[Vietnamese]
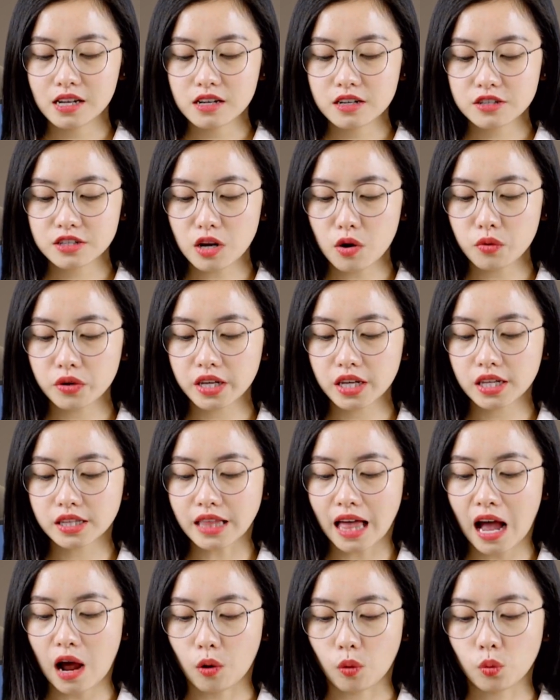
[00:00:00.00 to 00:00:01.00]
Sau khi
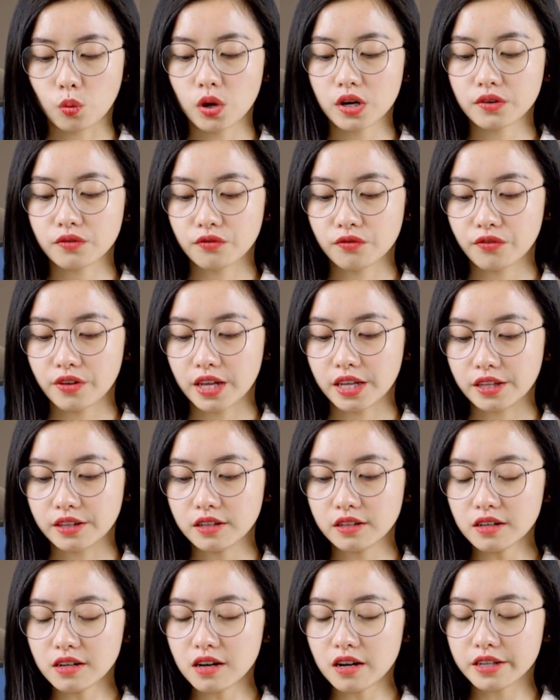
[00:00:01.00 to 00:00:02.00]
thảo luận về
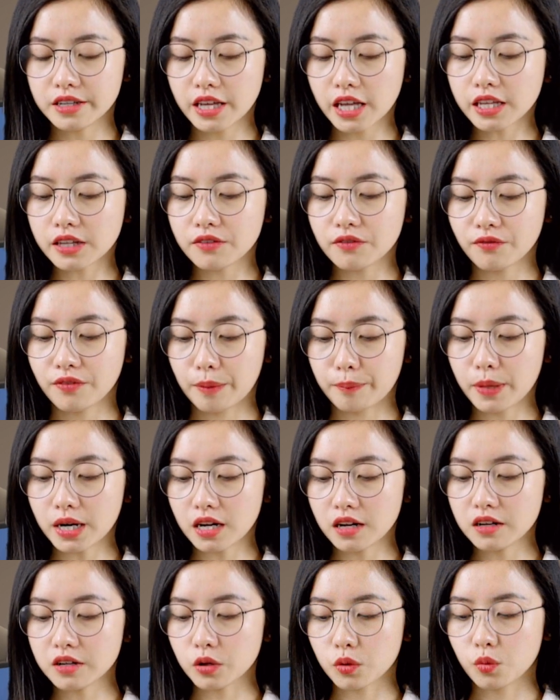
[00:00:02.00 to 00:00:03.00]
những lợi ích và bất
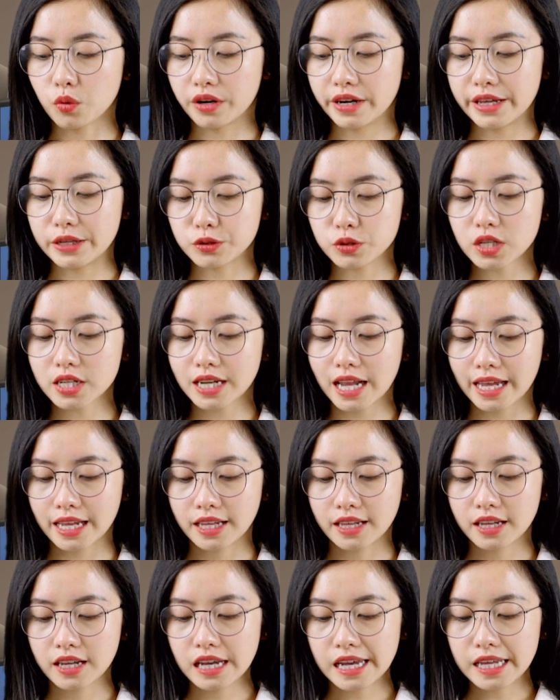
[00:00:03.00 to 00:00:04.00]
lợi của đề xuất này
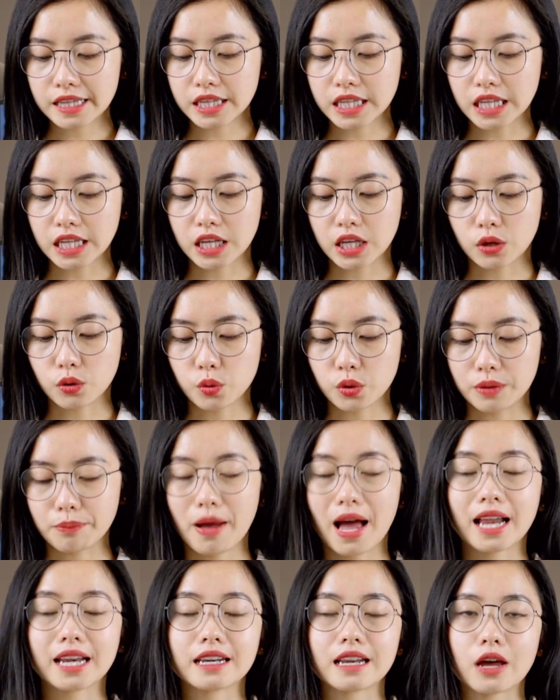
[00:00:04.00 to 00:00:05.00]
thì ủy
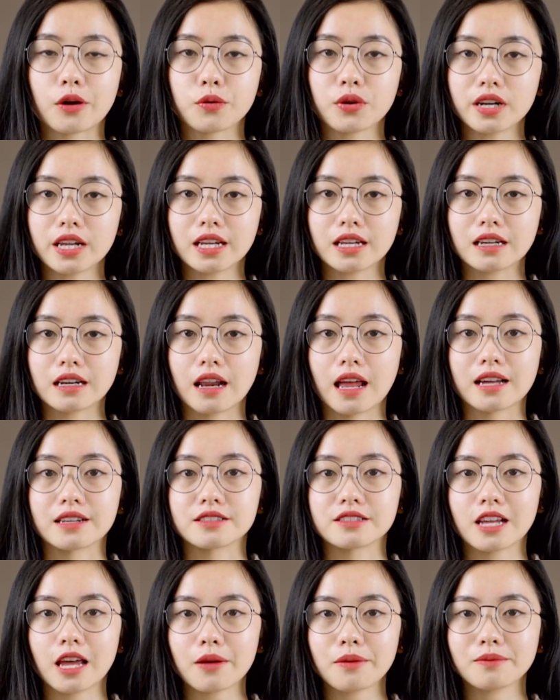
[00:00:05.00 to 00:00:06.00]
ban đã quyết định là
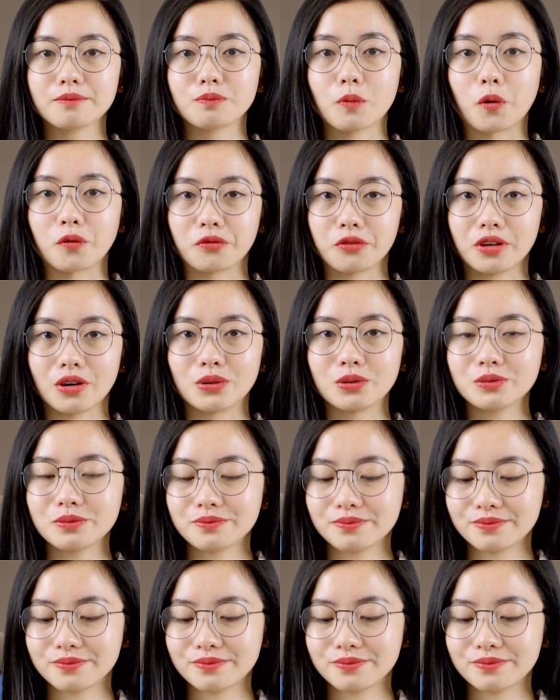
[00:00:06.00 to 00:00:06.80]
sẽ bỏ phiếu.